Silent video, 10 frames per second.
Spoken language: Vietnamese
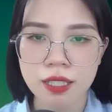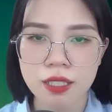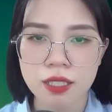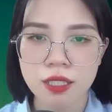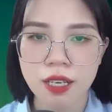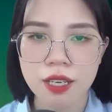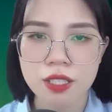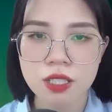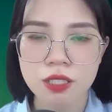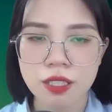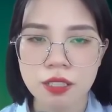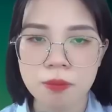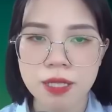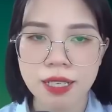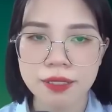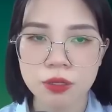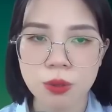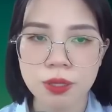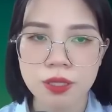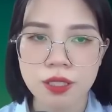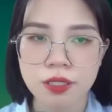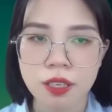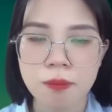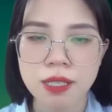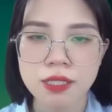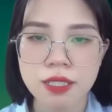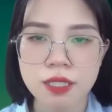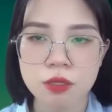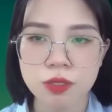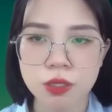Một lần thì có thể là đùa, nhưng lần thứ hai thì sao?